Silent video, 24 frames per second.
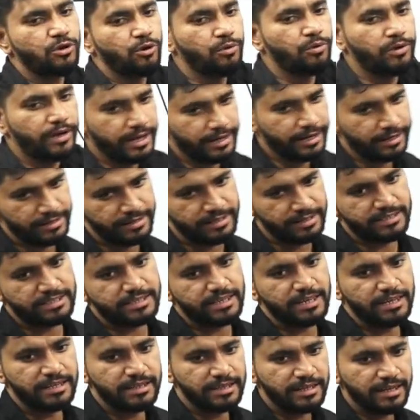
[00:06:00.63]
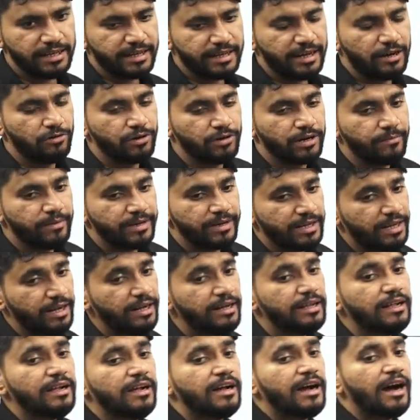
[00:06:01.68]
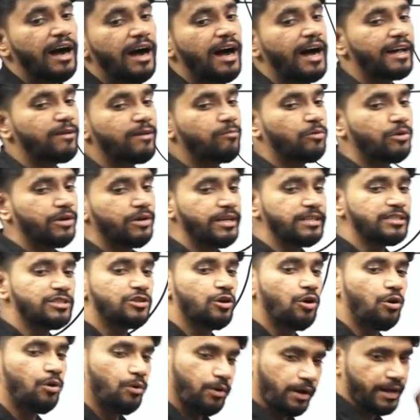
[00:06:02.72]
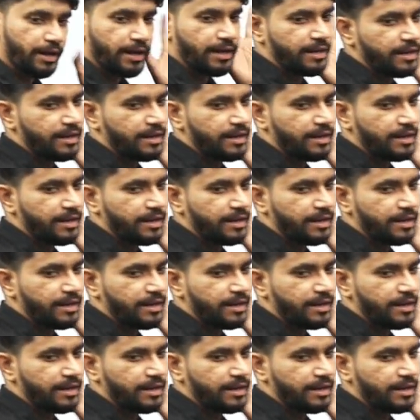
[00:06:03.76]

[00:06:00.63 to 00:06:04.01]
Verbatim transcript: होंगे इसके अंदर क्या होंगे बेटा हार्मोनिक्स होंगे